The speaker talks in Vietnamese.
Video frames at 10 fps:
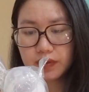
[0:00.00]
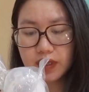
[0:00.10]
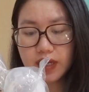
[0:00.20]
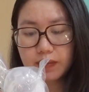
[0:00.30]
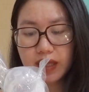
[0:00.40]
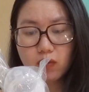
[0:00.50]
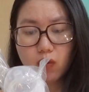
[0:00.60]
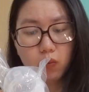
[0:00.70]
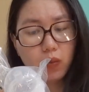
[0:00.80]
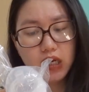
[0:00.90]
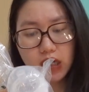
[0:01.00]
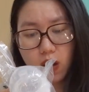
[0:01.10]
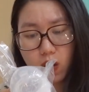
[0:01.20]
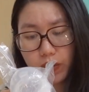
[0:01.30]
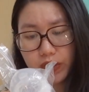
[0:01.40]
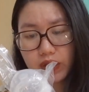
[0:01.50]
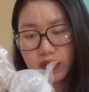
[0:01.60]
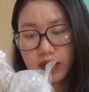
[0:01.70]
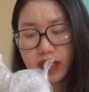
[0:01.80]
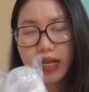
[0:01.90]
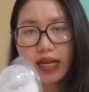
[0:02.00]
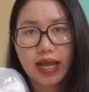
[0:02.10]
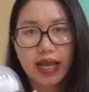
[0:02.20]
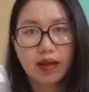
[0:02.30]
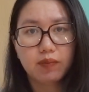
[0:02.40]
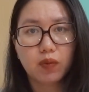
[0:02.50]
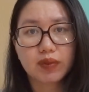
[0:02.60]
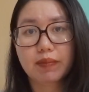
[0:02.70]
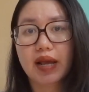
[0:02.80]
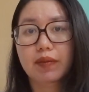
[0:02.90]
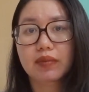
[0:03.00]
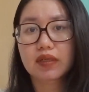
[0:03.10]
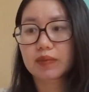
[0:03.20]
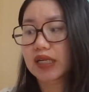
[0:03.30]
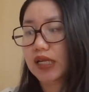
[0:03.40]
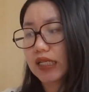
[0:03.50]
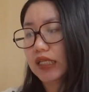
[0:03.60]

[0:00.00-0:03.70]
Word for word: chỉ đem theo một bình thôi thì cái này là 120 ml